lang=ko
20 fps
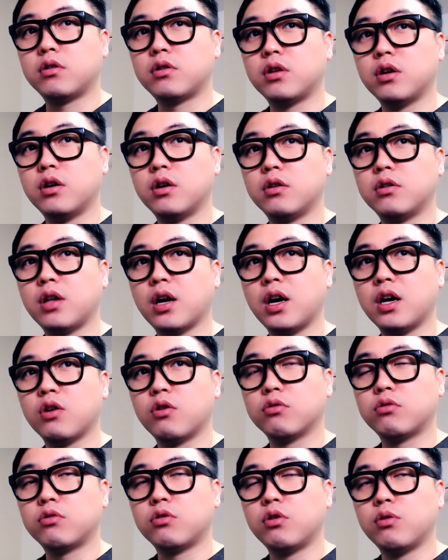때 내가
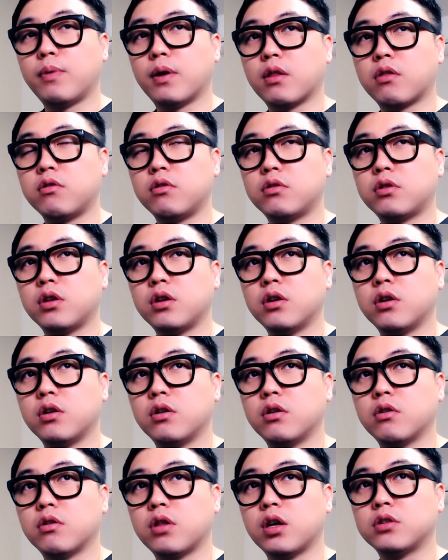이것들을 봤을
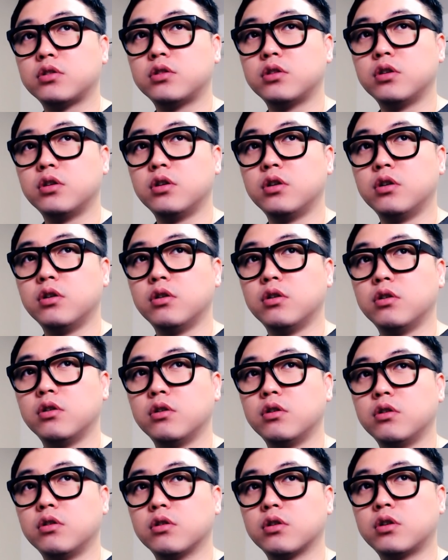때 사실
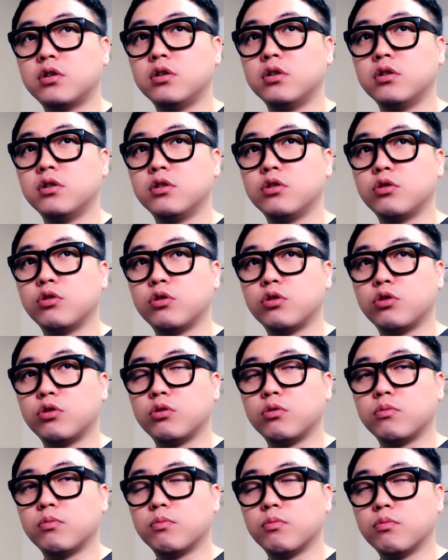그
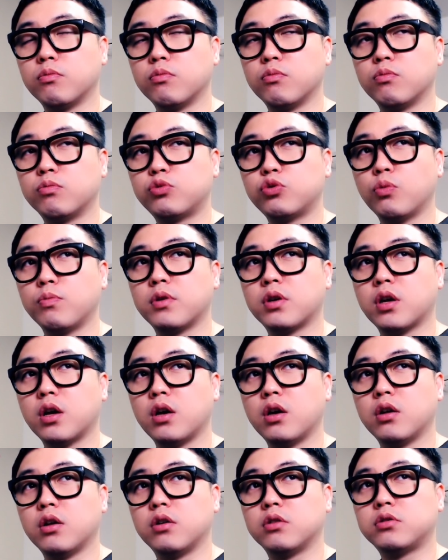좀
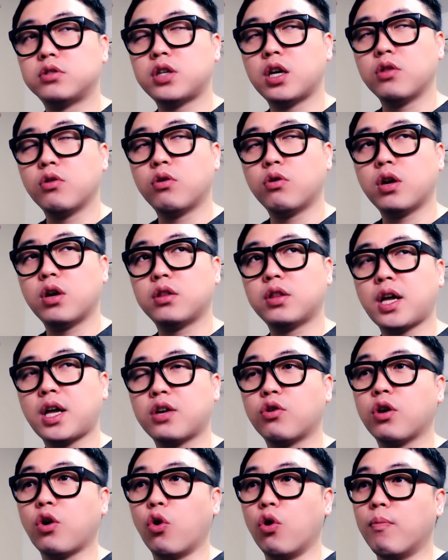이게 채널의
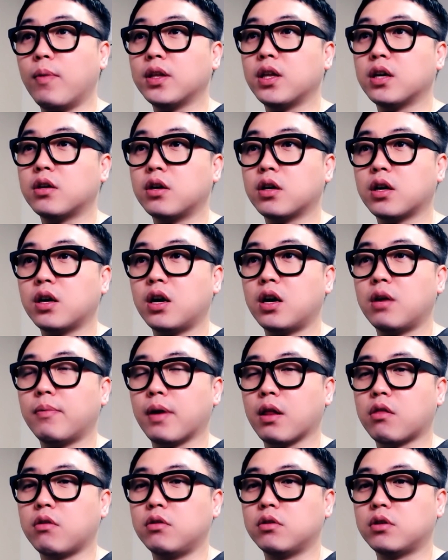타격이 얼마나 클까를
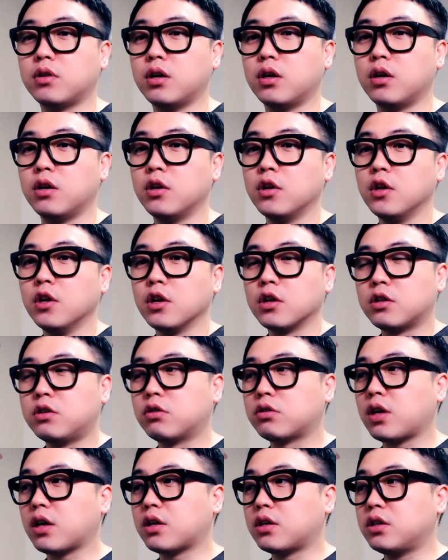봤을 때
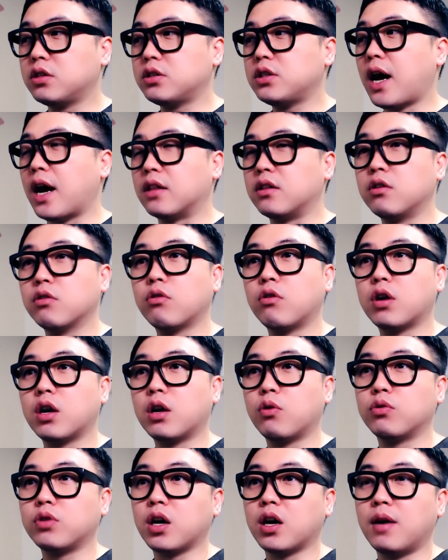그렇게 크지 않을
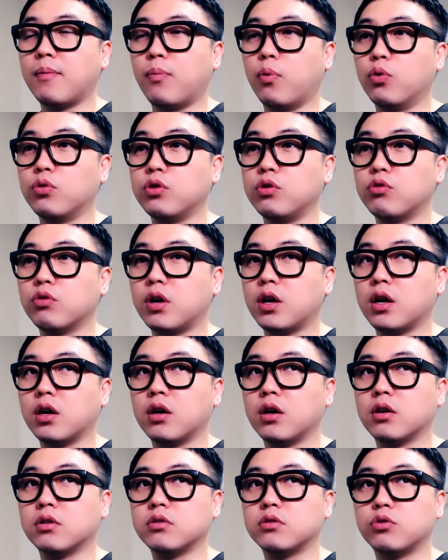거라고 내가 본
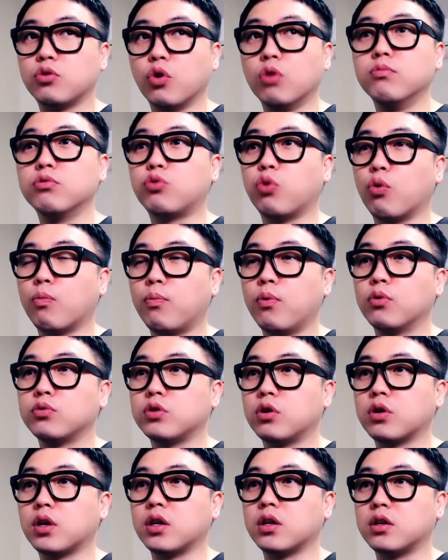이유가 너무
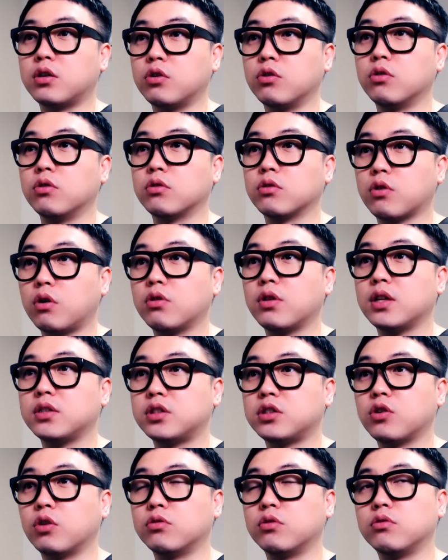독보적인 그런
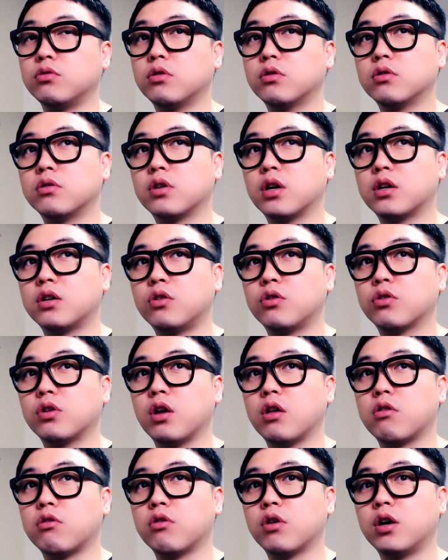컨텐츠거든요. 그게 그런 게
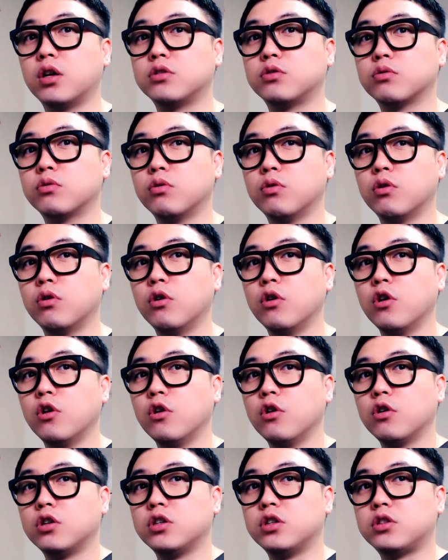있어가지고
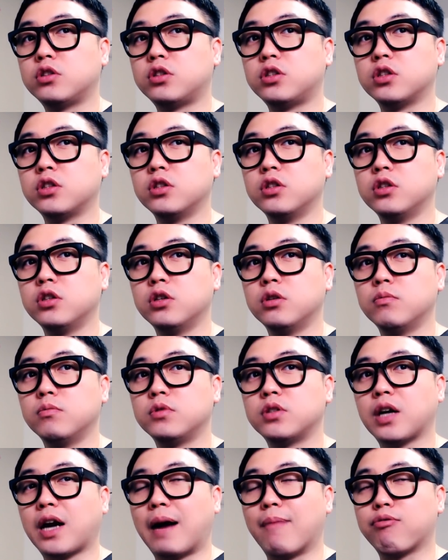이 지금
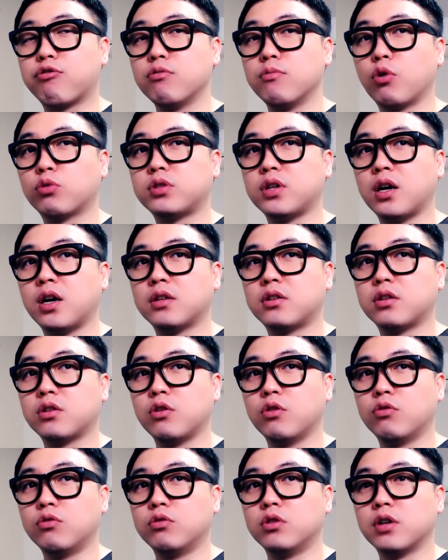이제 갑소목장 같은
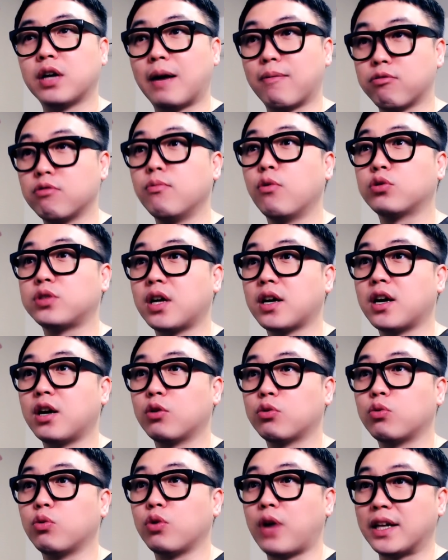경우는
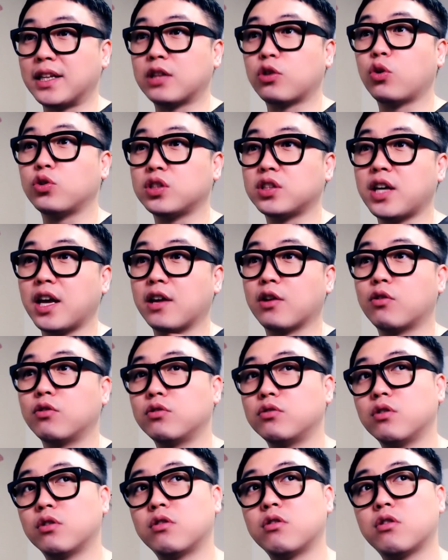갑소목장이라고 또 하나 터진 게
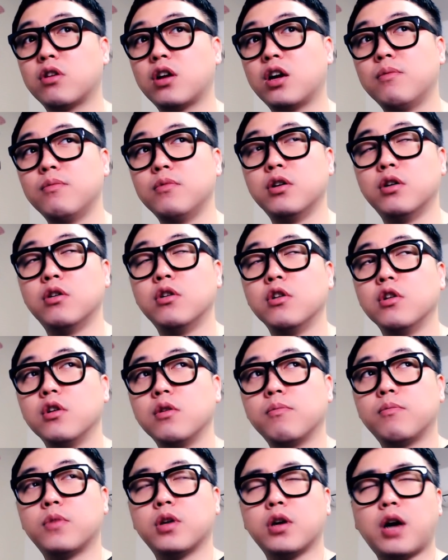있거든요. 그 사람은
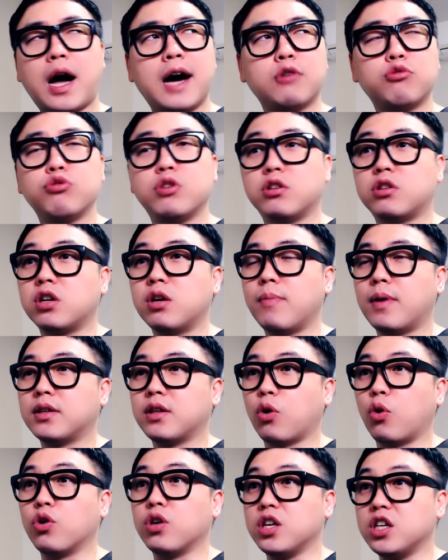하루 이틀
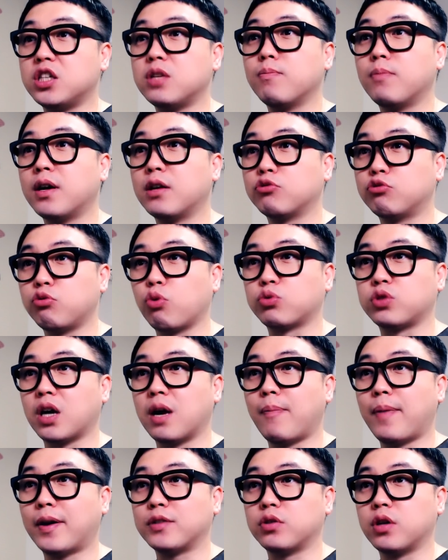만에 거의 20만
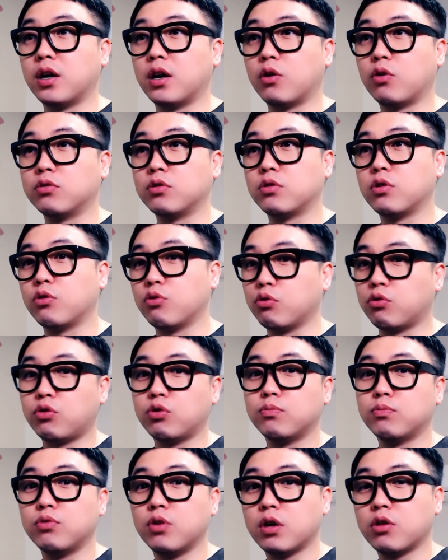구독자가 빠져나갔거든요.
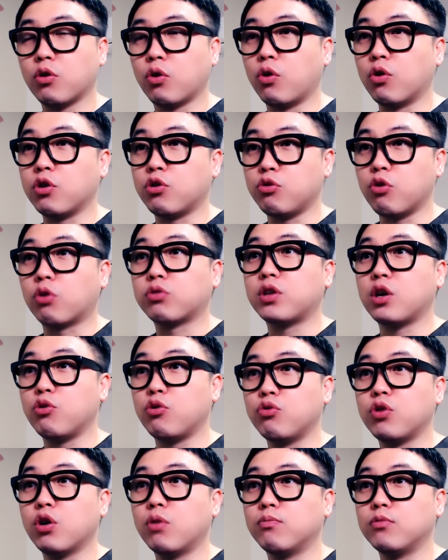유튜브에서 거의 역대
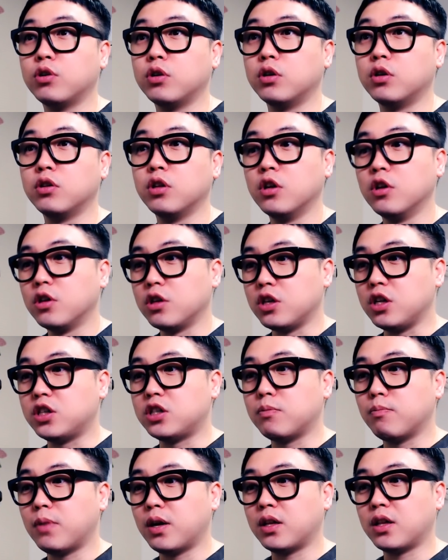유례 없는
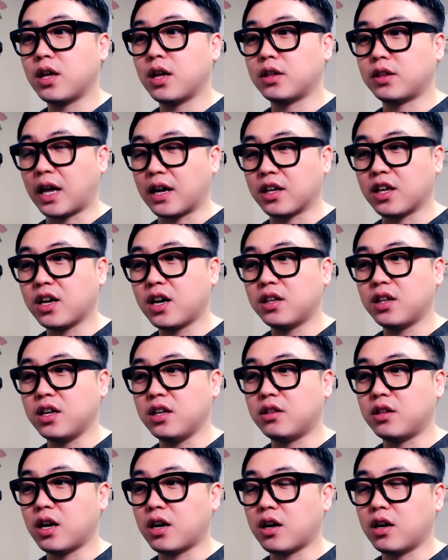20만의 단기간에
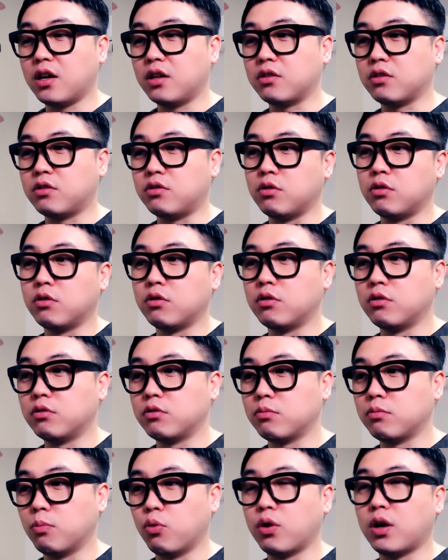이탈한 그런
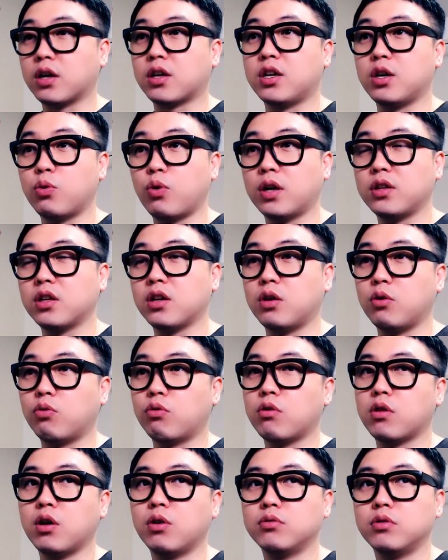뭔가 기로 아닌
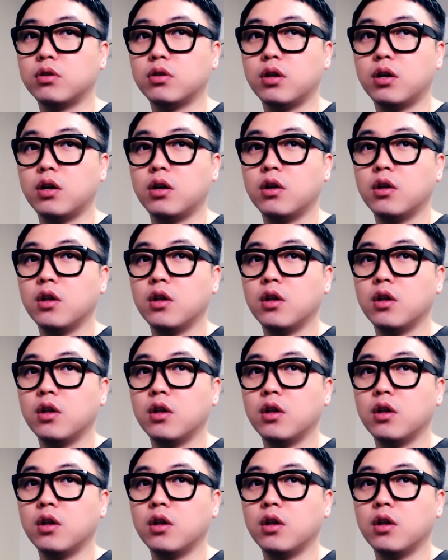기록을 세웠는데